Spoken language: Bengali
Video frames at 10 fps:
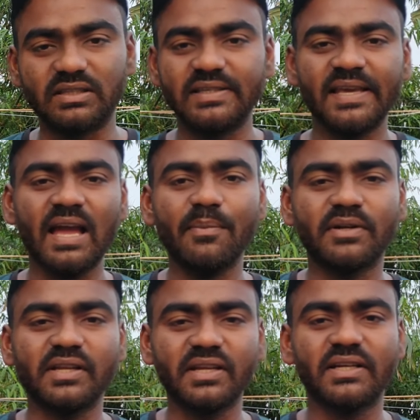গিয়ে আমি
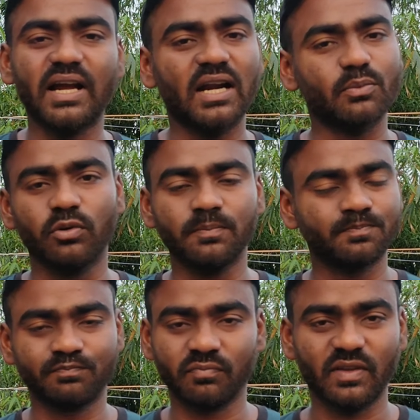টিকিট কাটবো
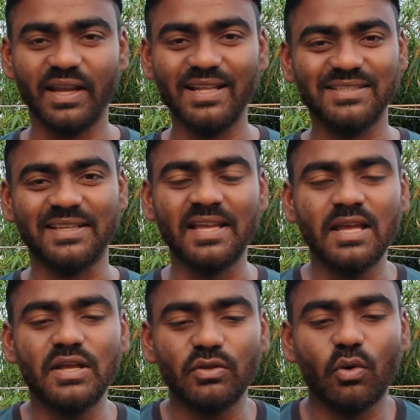ঠিক আছে
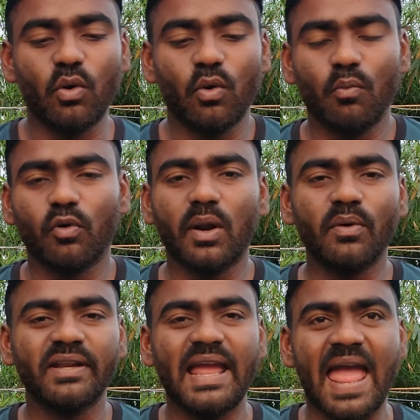তো
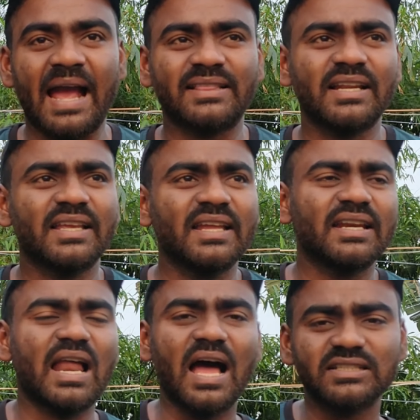মোটামুটি এক তারিখে
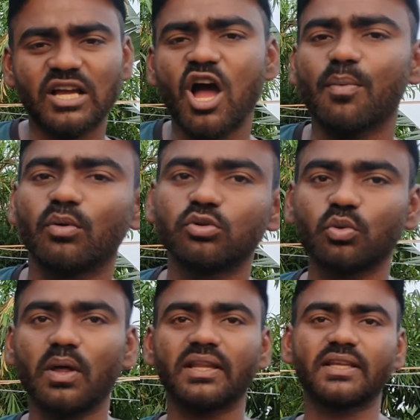না যাওয়া পর্যন্ত
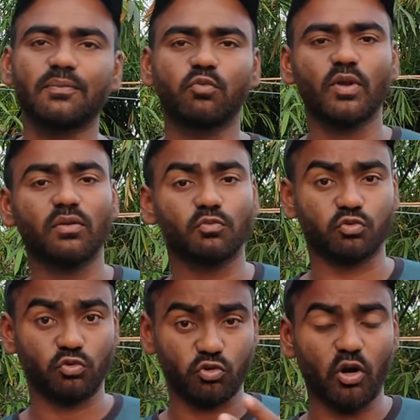তোমাদেরকে পুরো একদম
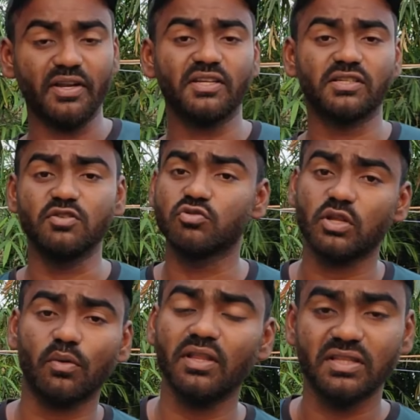সঠিক নিউজটা
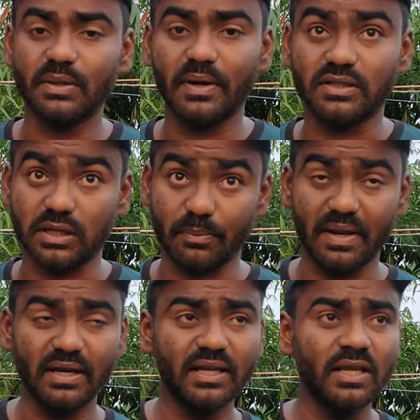তোমাদের দিতে পারছি না
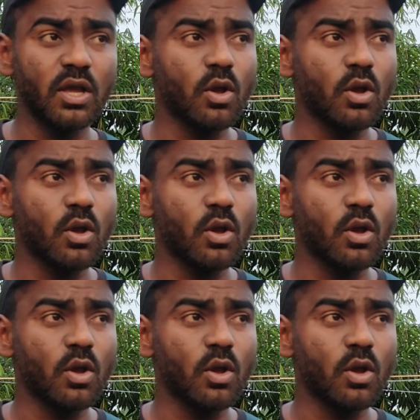মেনলি